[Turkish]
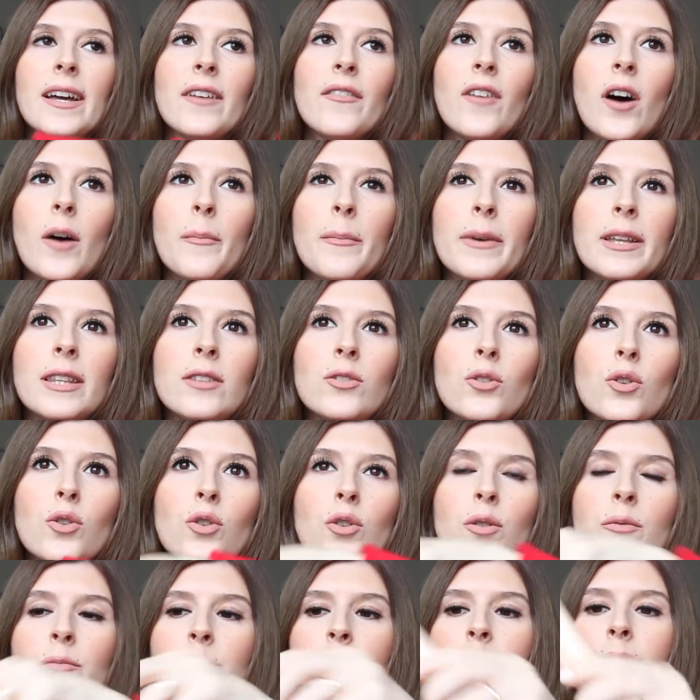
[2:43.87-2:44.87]
Devam
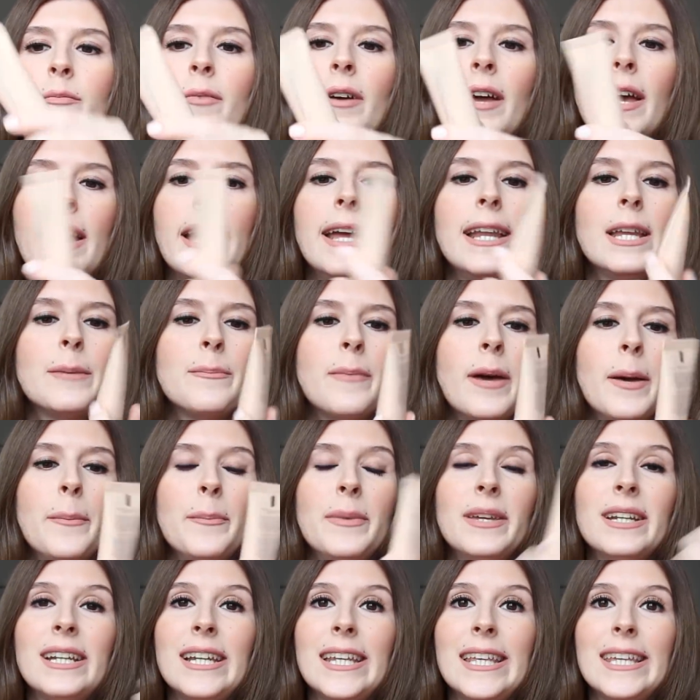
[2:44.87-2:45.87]
ediyorum
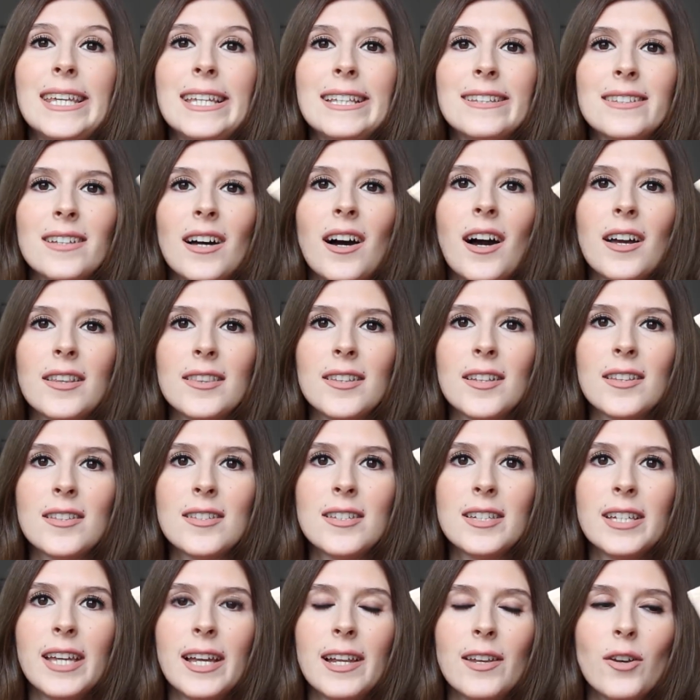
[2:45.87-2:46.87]
elime bir likit
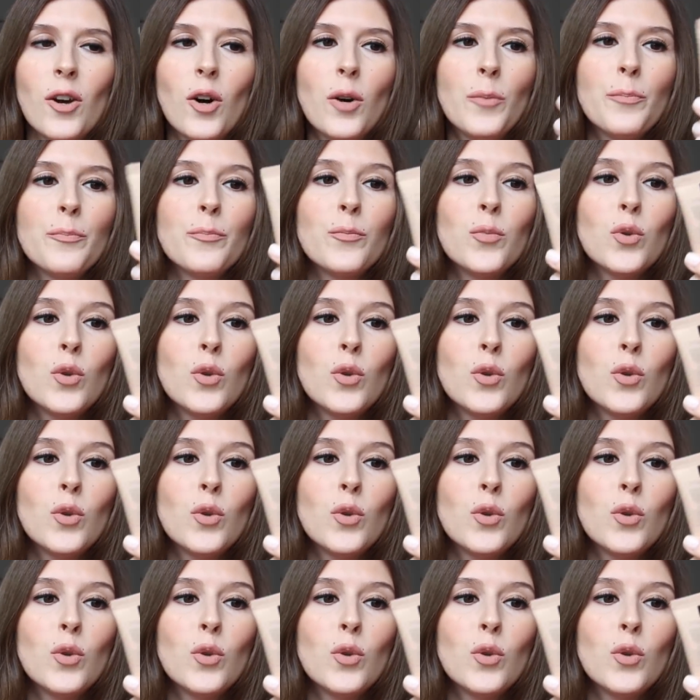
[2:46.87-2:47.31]
aydınlatıcı geliyor.